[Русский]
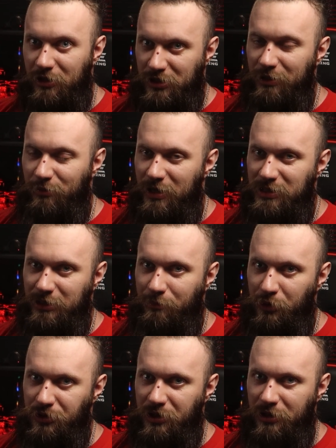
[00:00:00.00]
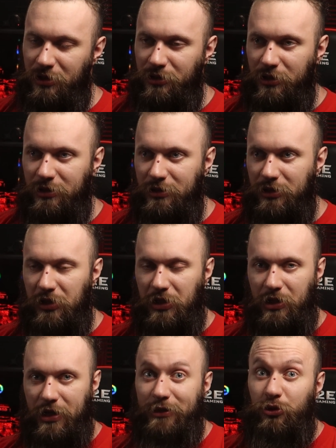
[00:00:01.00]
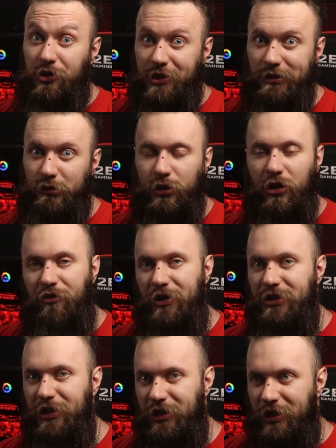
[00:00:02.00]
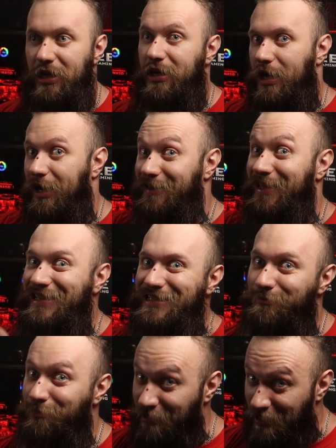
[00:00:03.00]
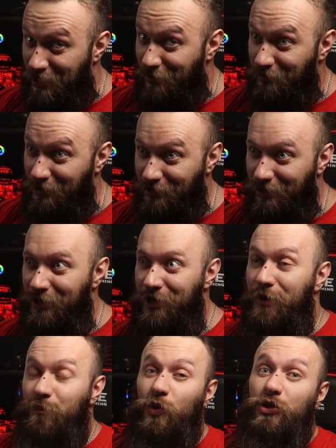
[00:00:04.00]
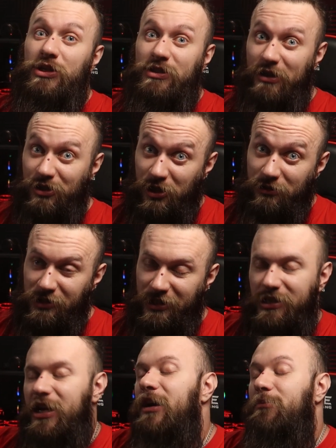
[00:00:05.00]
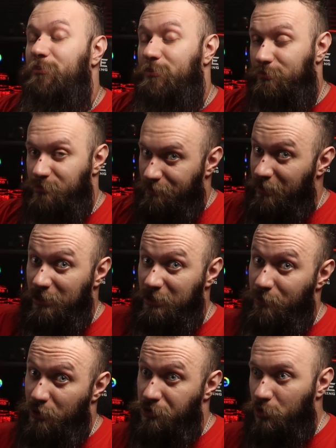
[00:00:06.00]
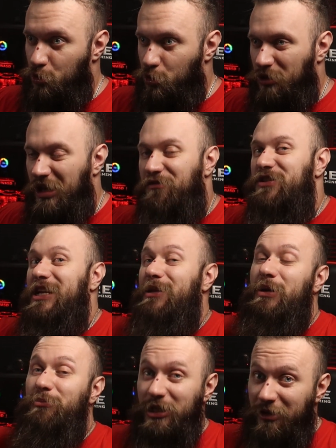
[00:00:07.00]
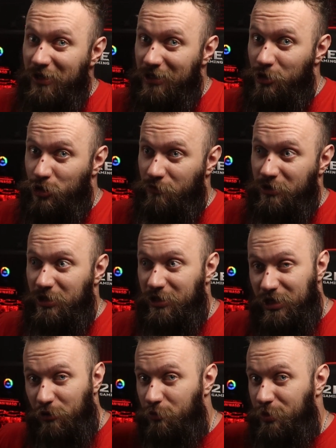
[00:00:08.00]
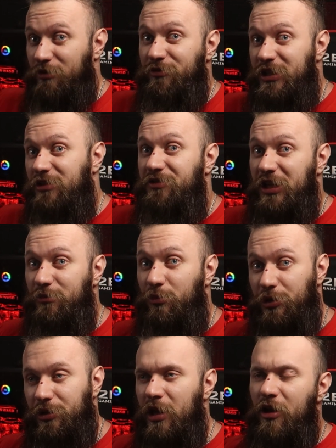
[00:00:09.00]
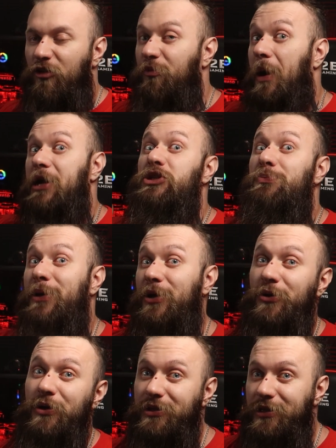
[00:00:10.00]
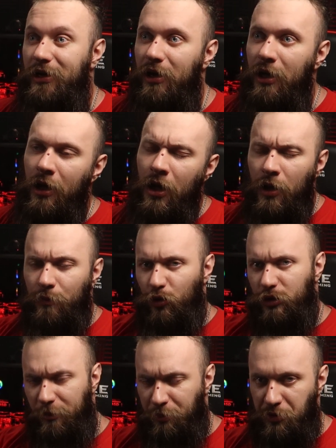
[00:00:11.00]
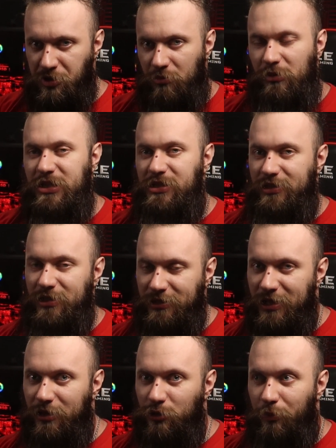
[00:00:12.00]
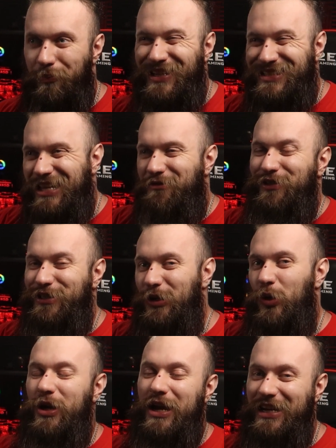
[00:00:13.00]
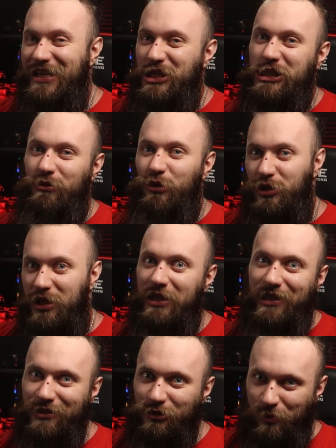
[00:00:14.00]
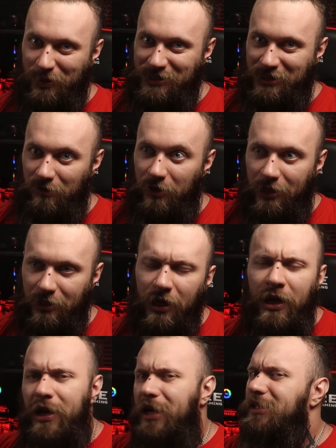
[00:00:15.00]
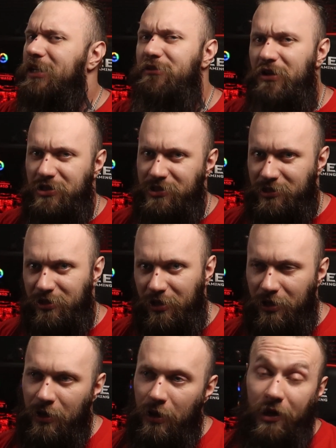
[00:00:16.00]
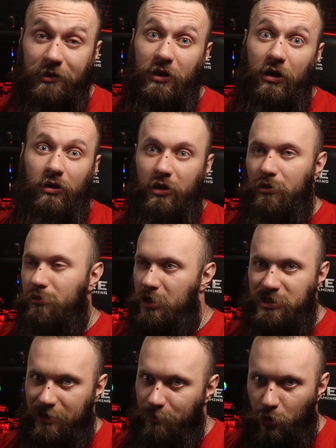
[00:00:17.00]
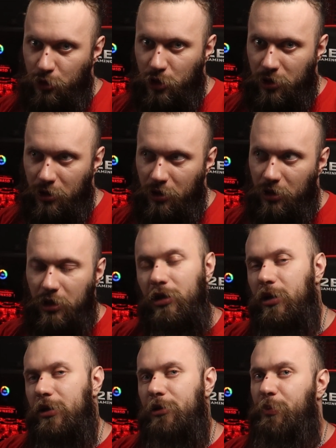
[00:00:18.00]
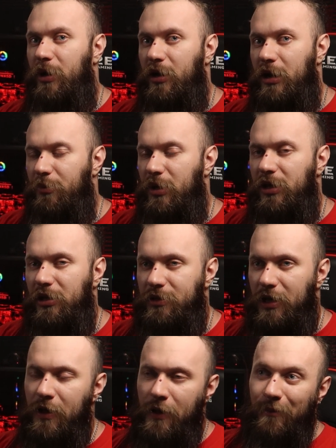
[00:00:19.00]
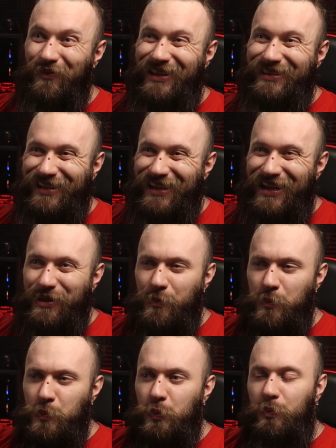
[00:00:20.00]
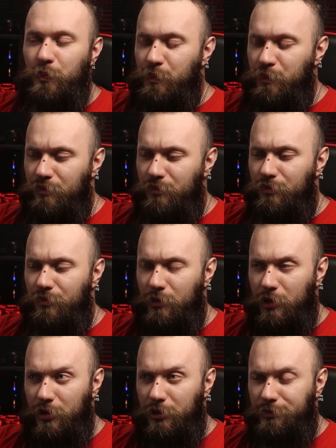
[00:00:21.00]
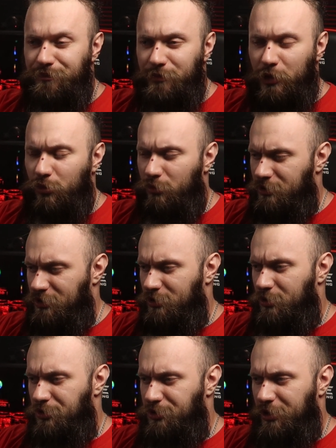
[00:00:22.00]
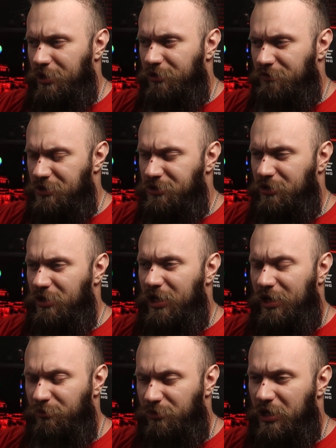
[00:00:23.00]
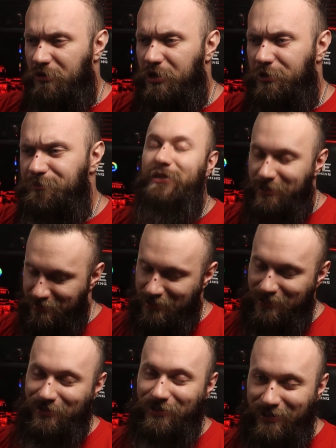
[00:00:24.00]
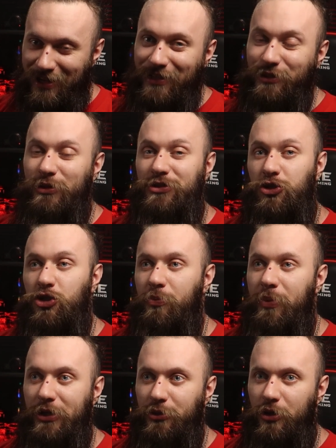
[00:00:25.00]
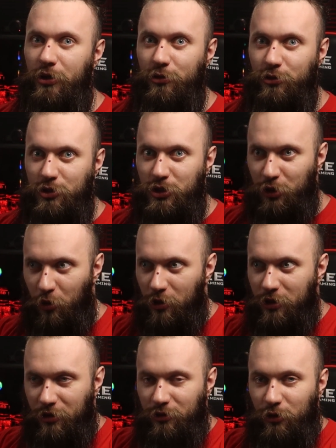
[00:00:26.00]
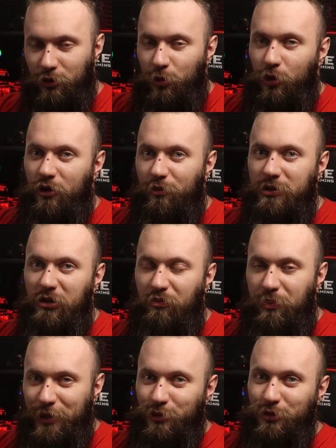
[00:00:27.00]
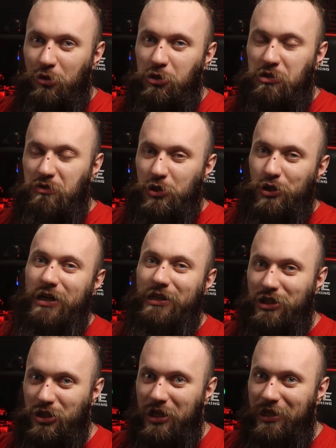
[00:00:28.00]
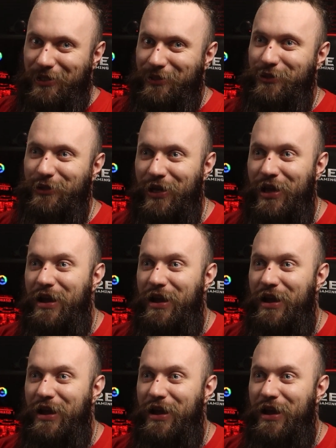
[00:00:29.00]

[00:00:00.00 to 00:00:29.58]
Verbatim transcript: должны были запустить этот, э, эту технологию в этой игре, как одна из первых, но не сложилось, хотя забегая наперед, скажу, что они официально прям не говорили, что в этой игре вот прям в день в день будет, в патч первого дня. Но, допустим, если это так, то представьте, какое количество людей Intel подставляет. Это инвесторы, это разработчики игр и программ каких-то, это кто у нас остается? Инвесторы, геймдевы. Естественно, да, это у нас еще и партнеры. Ну, то есть сколько ноутбуков было впихнуто уже в видеокарточки Intel,